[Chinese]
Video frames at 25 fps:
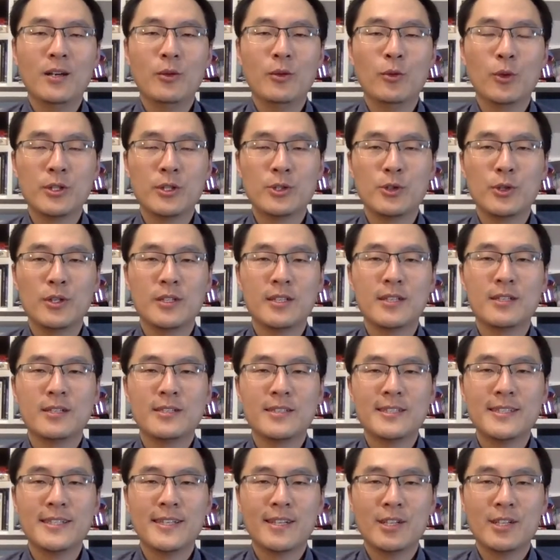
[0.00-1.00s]
我觉得
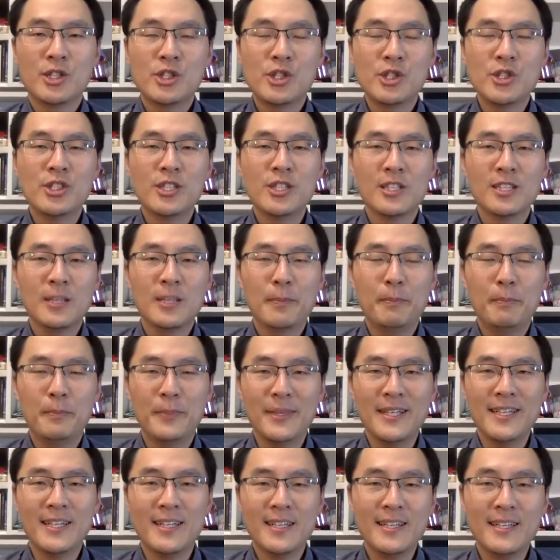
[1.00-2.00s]
这个师生的
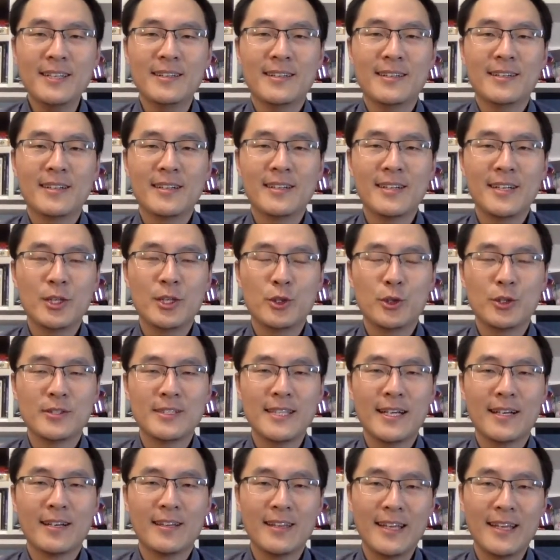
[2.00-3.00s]
比例可以说
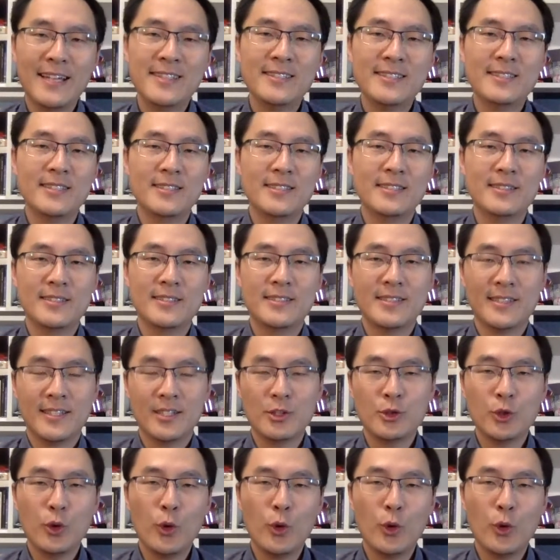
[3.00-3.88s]
在 Glendon 的这个